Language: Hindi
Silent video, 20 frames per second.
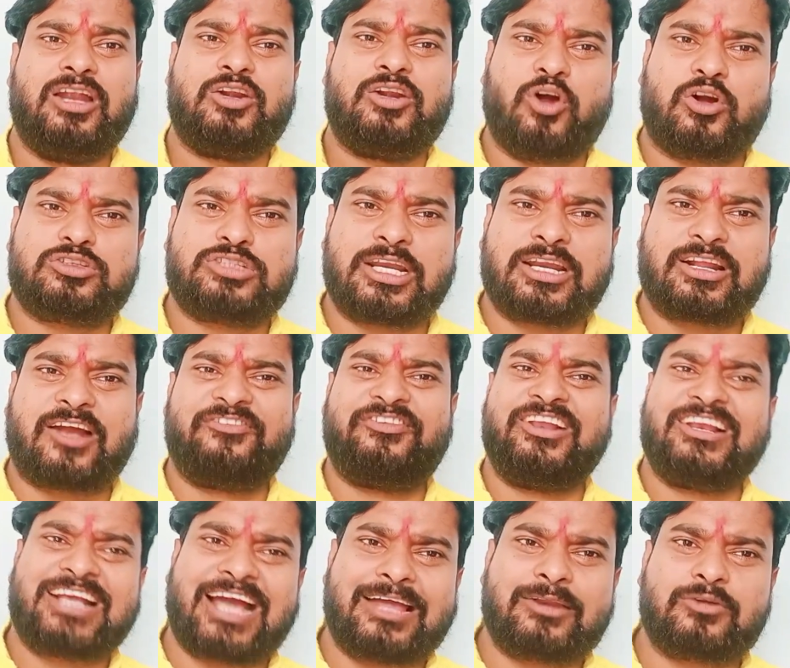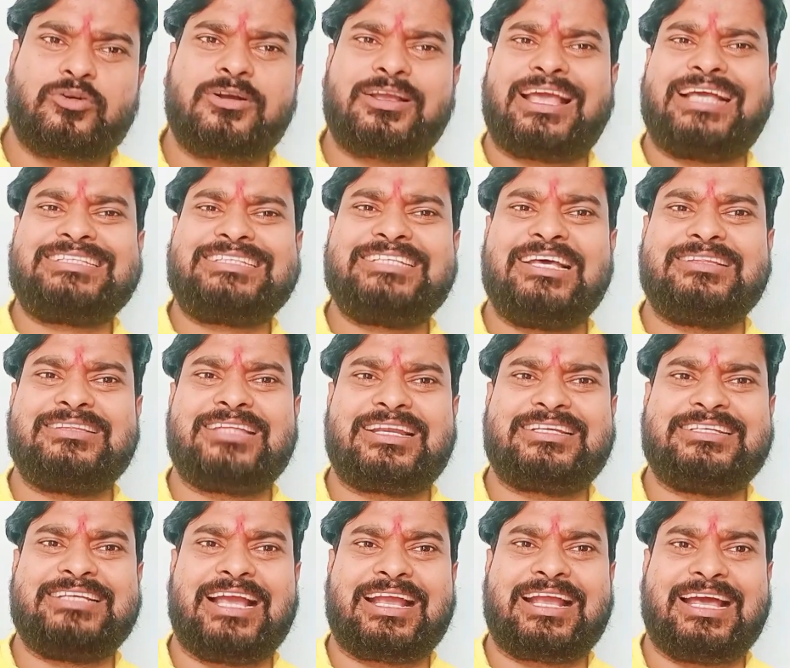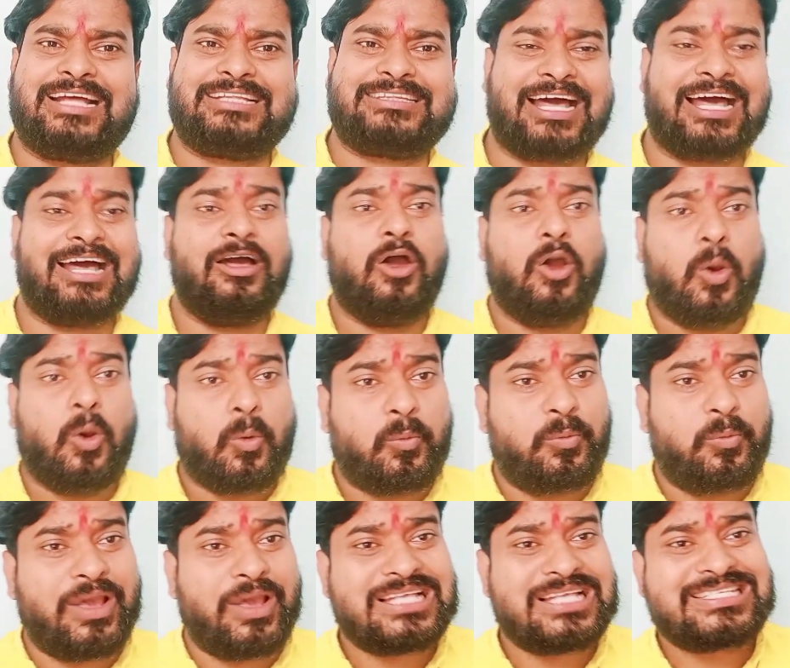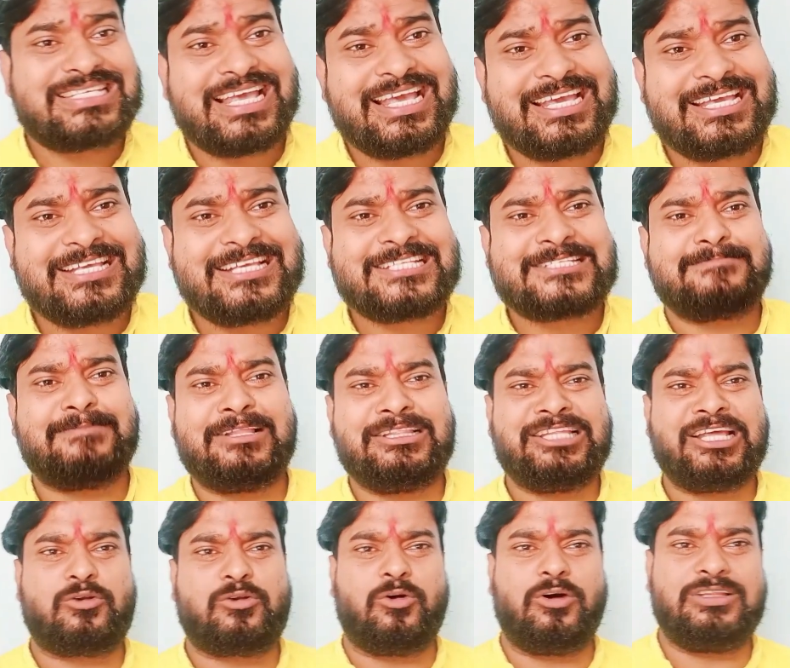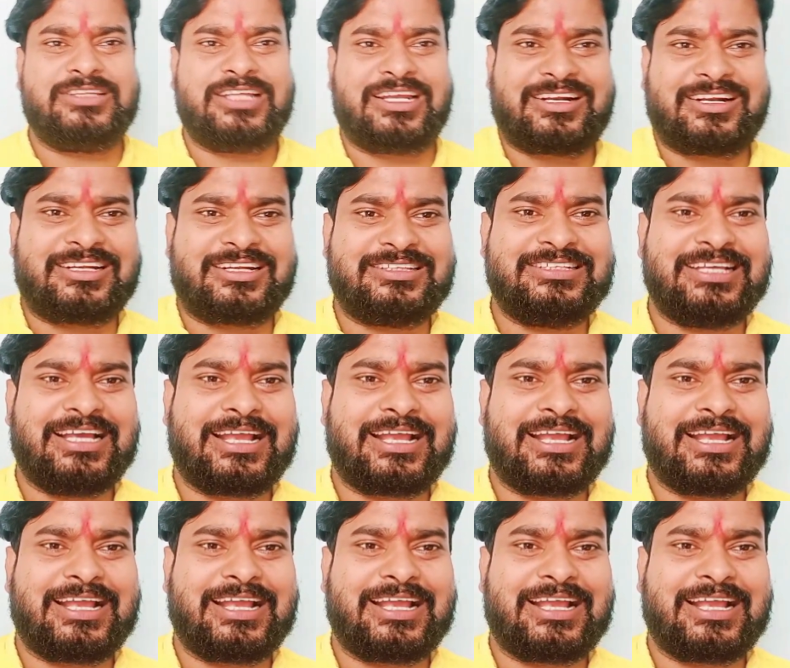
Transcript: डॉक्टर कफिल खान को कैसे अंदर किया गया था वैसे ही इस बंदे को अंदर कर दिया